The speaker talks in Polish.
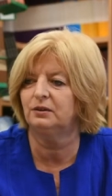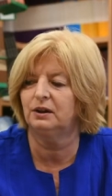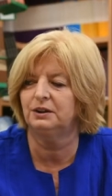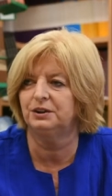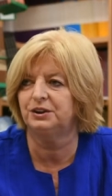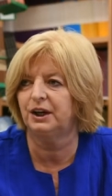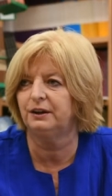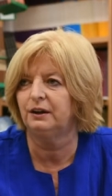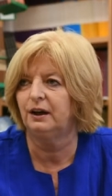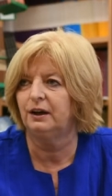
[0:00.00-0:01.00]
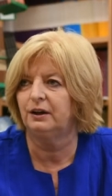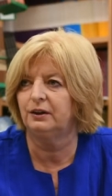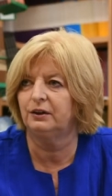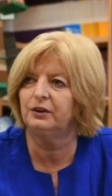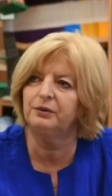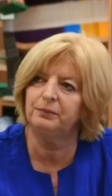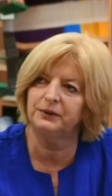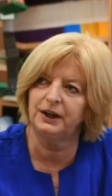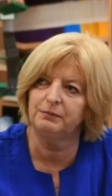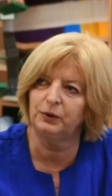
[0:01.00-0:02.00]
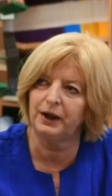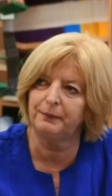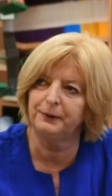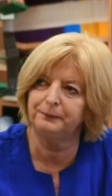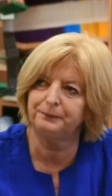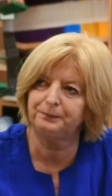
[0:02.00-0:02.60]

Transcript: które dzisiaj y, podejmujemy.